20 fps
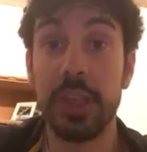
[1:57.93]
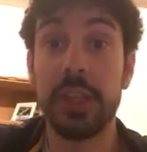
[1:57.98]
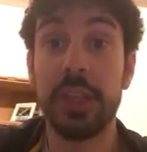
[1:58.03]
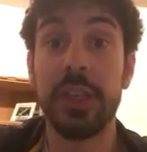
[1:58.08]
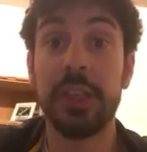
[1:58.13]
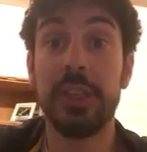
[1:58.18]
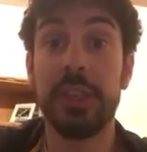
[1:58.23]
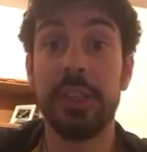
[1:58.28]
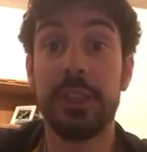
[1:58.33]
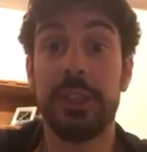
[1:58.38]

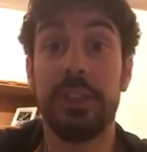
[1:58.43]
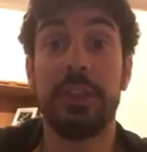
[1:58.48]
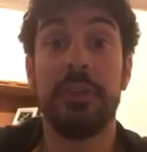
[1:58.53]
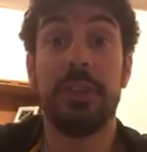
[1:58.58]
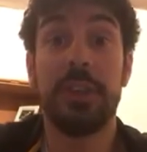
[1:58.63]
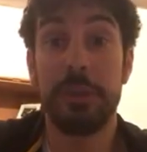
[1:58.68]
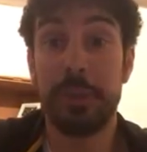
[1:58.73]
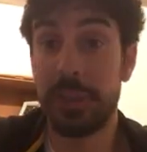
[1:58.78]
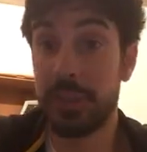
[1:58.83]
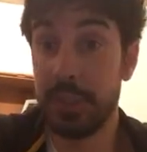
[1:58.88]
che si
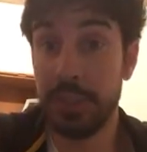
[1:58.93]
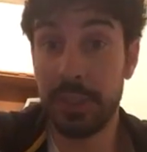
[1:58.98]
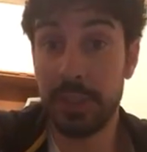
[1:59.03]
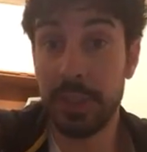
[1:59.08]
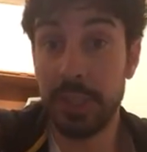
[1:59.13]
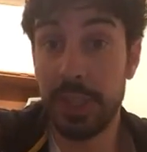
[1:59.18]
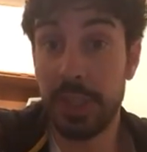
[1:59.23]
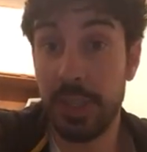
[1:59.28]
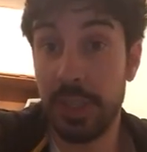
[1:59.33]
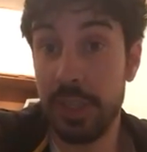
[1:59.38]
va a
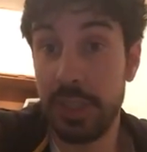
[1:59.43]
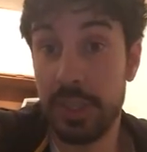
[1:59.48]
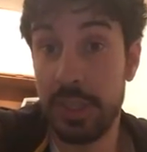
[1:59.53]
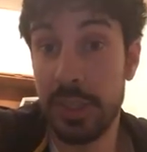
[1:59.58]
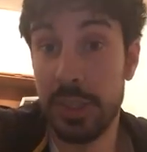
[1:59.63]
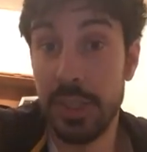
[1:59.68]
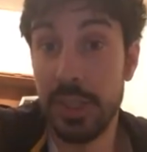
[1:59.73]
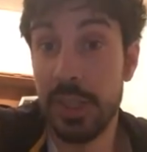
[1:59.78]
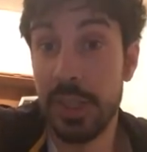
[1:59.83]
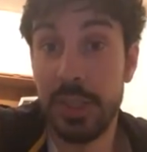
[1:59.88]

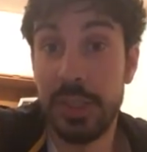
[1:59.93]
presentare